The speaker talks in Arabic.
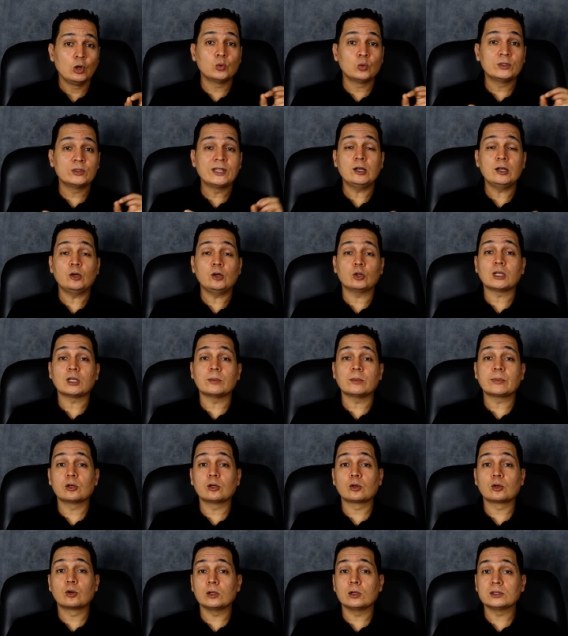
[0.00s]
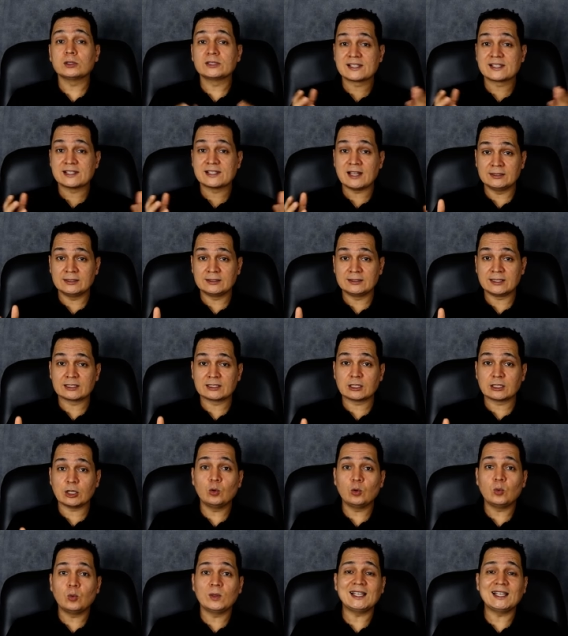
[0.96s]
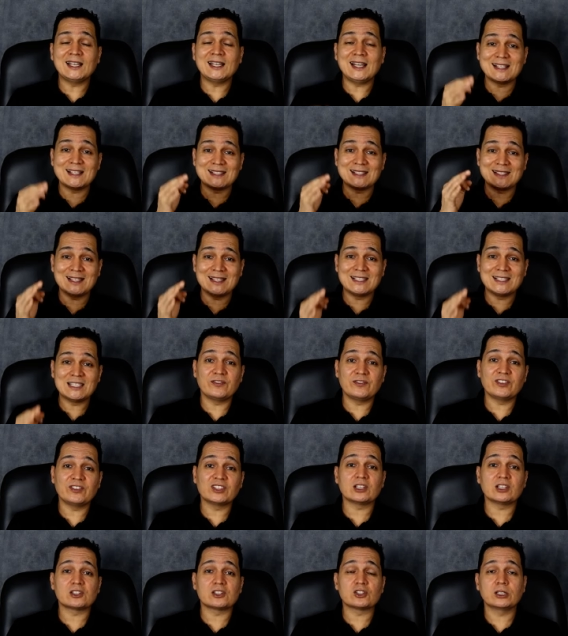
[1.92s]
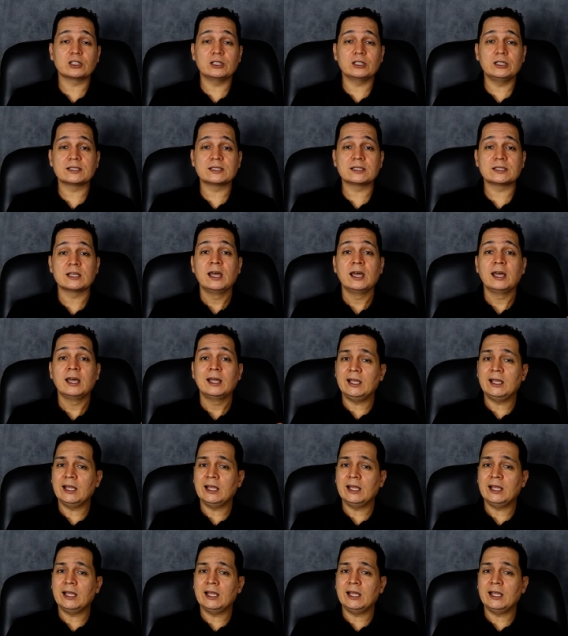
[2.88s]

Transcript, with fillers: وده يعتبر الجولد ستاندرد هو ده الاساسي في التشخيص